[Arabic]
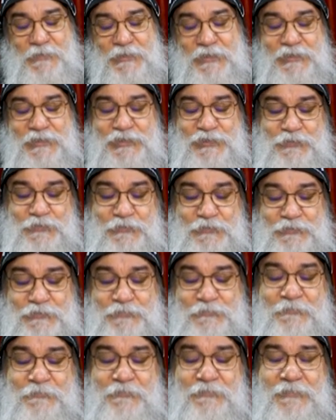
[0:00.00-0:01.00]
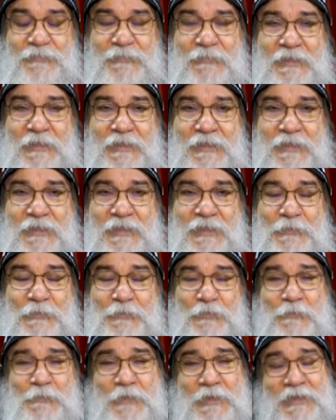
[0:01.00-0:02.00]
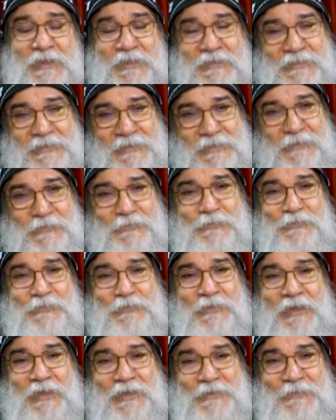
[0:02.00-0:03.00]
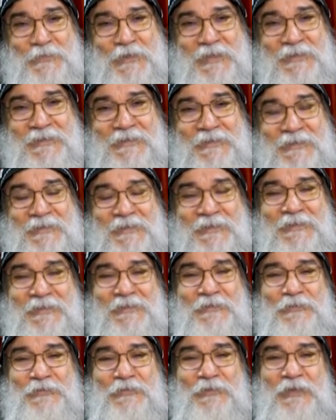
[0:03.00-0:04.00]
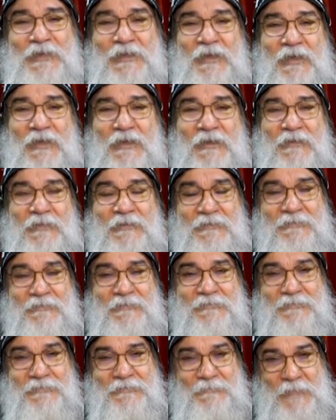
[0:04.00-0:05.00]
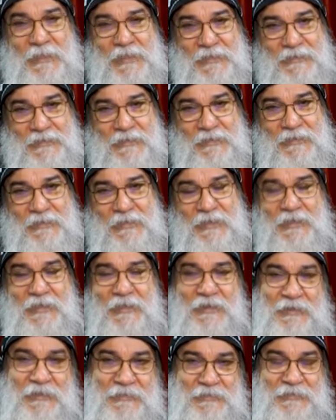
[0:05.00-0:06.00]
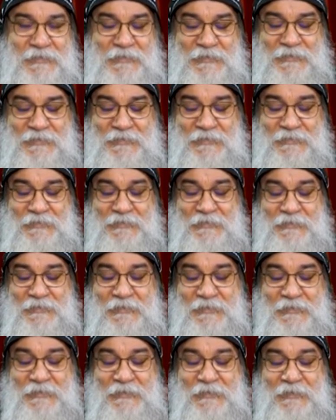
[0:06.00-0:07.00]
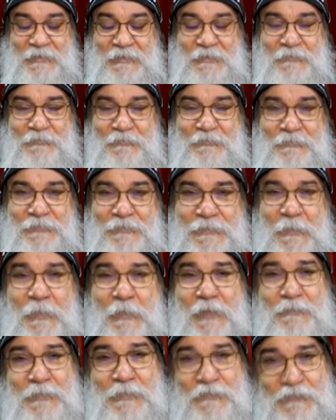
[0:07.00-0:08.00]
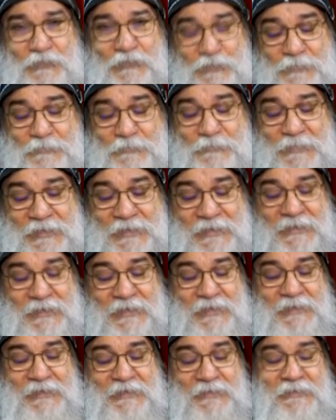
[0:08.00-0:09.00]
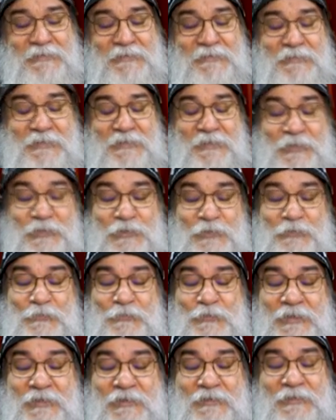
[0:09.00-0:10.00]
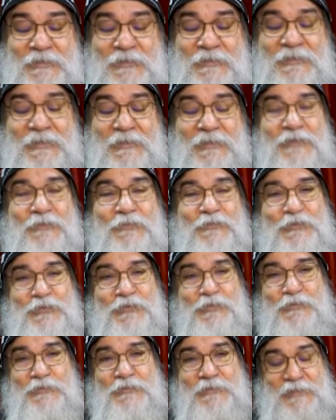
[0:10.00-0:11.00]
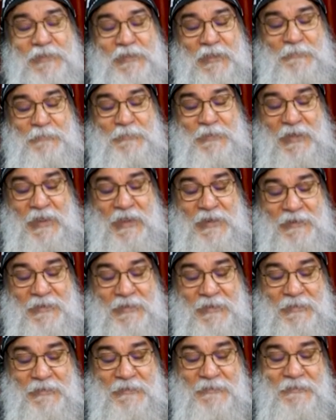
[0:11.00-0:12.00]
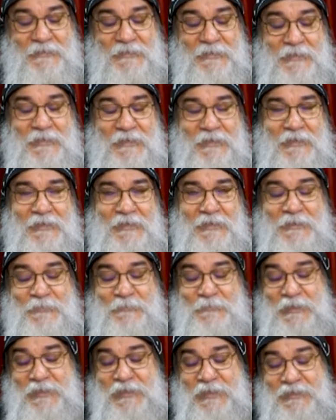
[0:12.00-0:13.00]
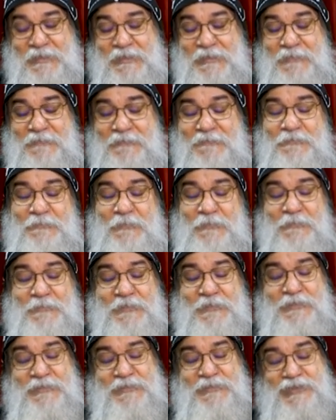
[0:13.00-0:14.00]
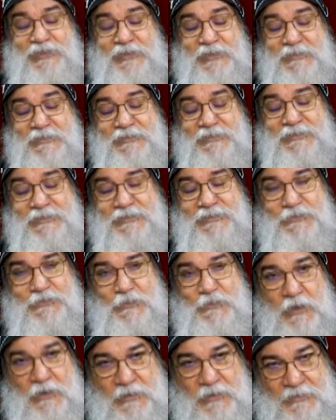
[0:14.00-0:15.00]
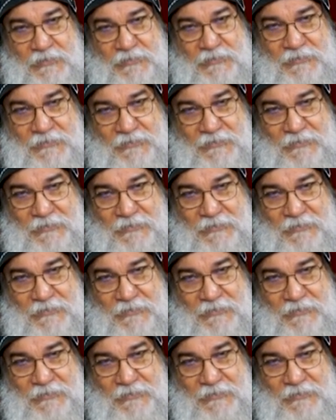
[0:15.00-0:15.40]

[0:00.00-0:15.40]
والعشرون ممكن أديله عنوان آه، هو غيرة بيتك أكلتني طبعا مفهوم الغيرة ودرجتها وطرق التعبير عنها آه، بيختلف ما بين شخص وآخر